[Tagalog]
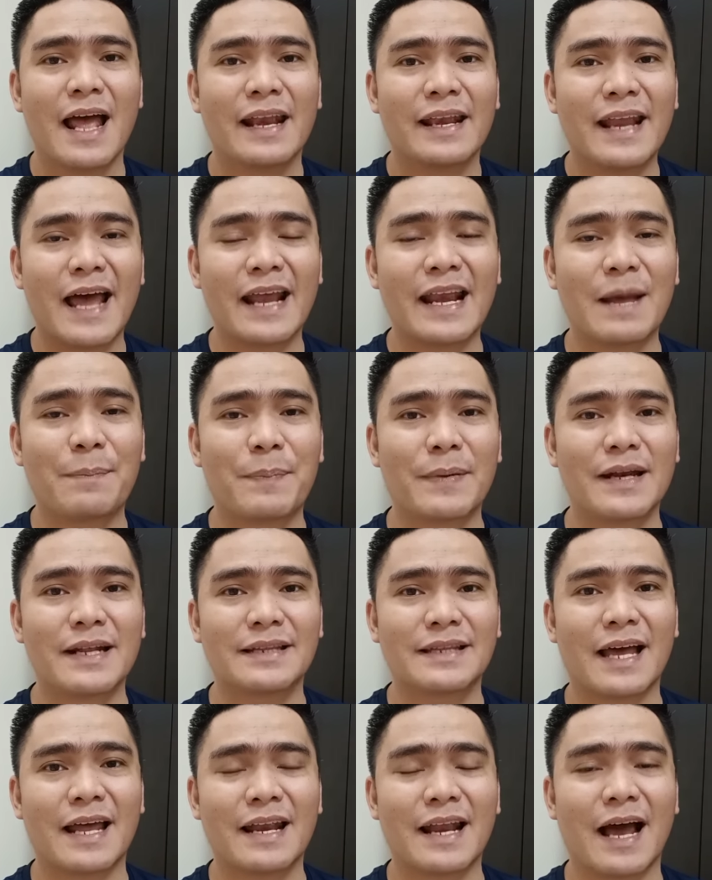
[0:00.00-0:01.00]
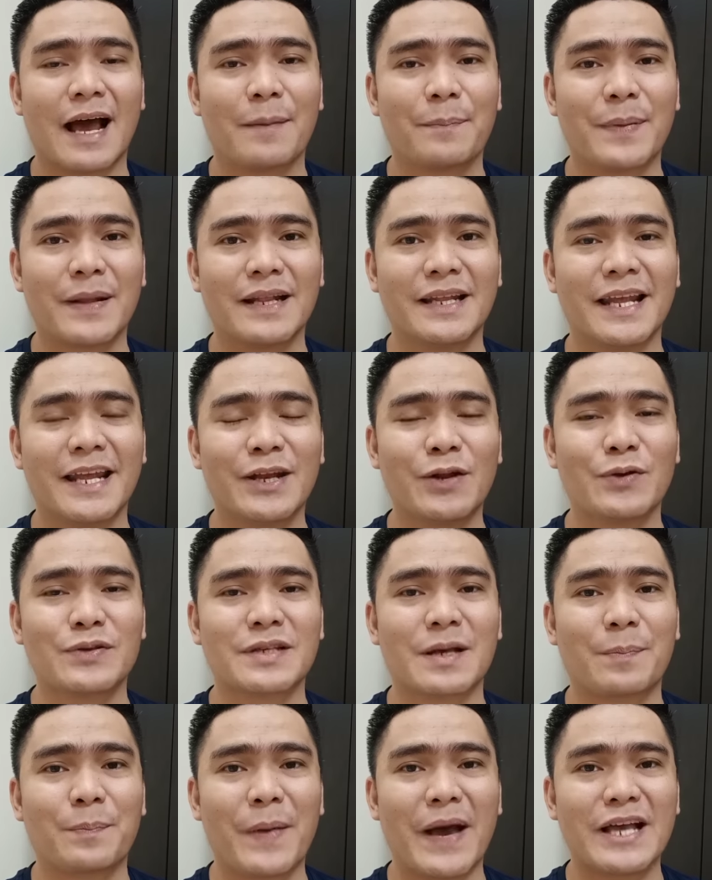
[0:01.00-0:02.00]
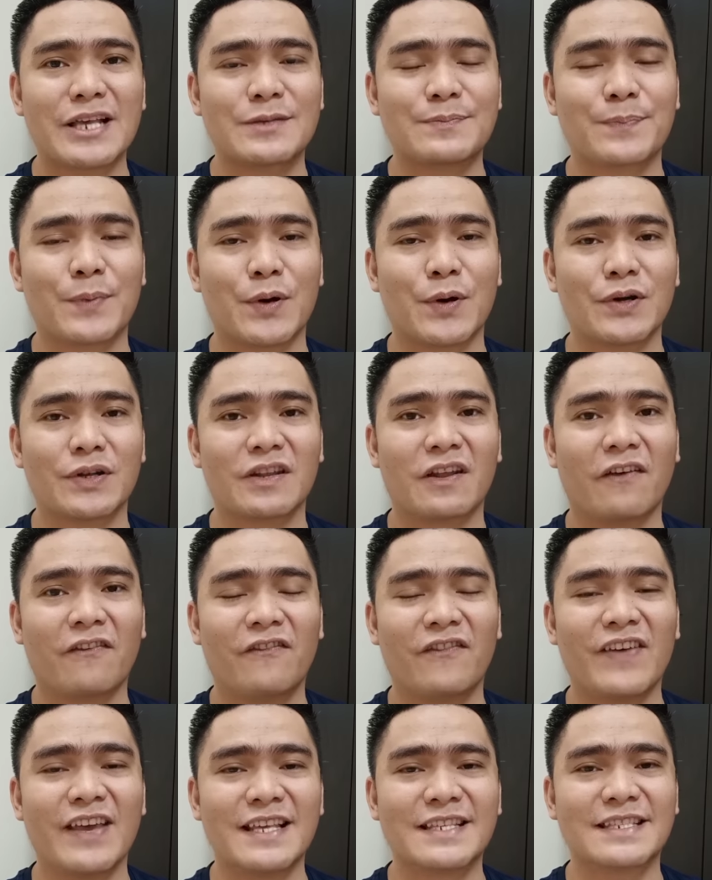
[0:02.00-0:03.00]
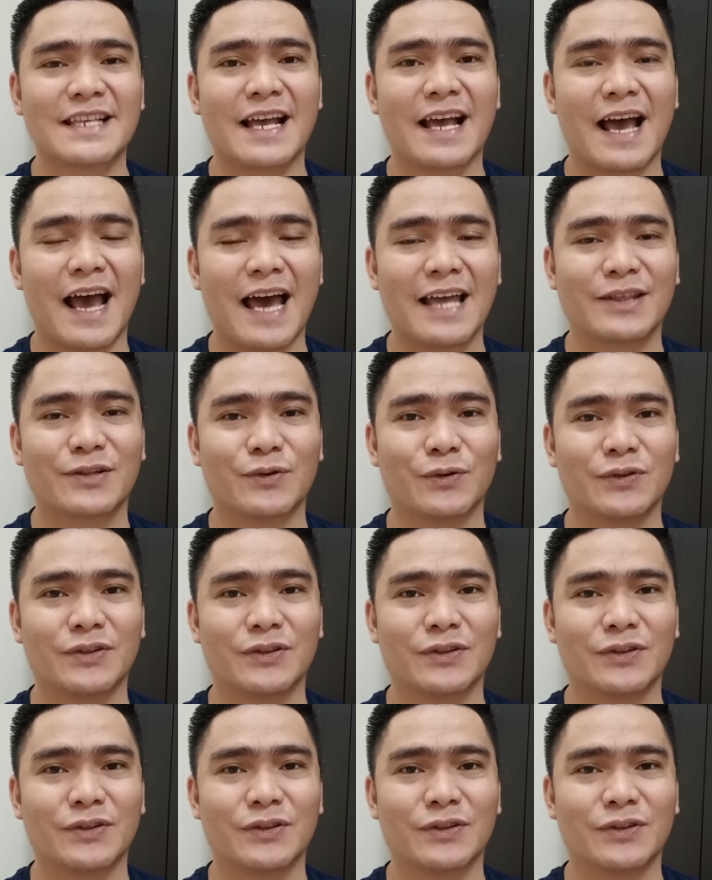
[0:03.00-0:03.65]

na napalitan ang apelyido sa passport, visa at